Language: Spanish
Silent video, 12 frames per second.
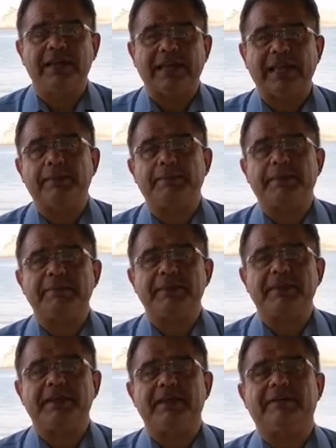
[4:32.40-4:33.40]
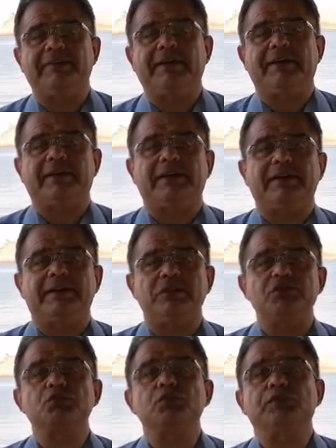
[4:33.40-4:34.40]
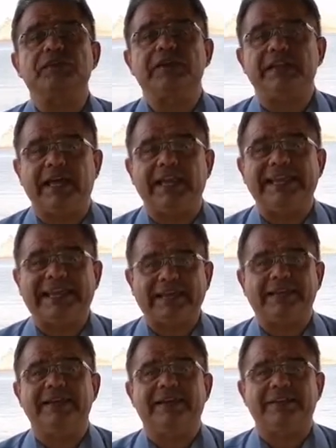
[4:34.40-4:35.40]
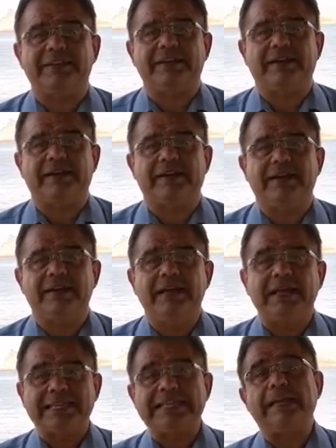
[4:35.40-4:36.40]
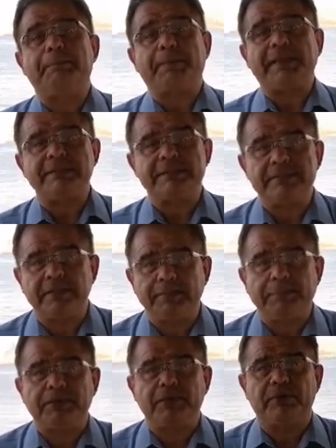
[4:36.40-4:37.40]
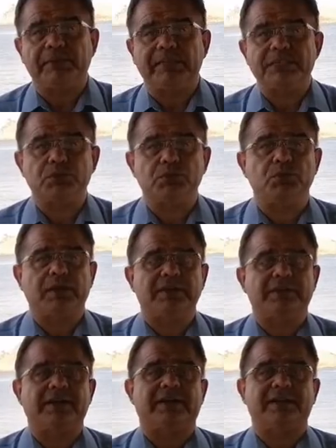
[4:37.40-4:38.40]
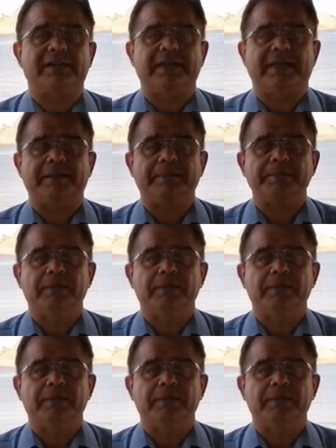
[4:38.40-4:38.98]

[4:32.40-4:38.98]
que le permitiría ver su final aquí en la tierra y el principio de su eternidad.